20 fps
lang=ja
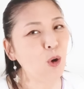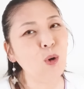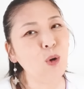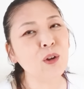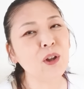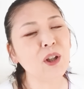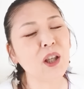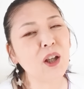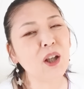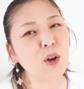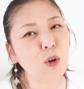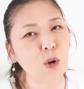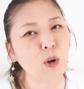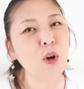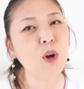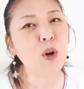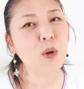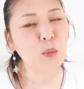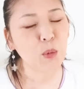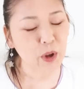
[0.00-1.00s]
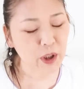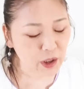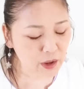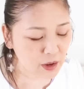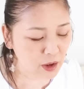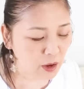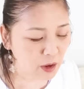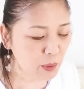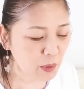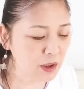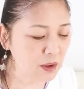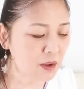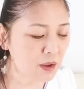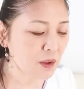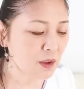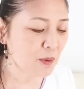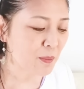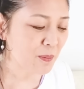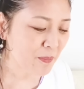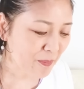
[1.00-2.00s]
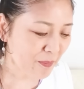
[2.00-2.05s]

恩恵をもらえています。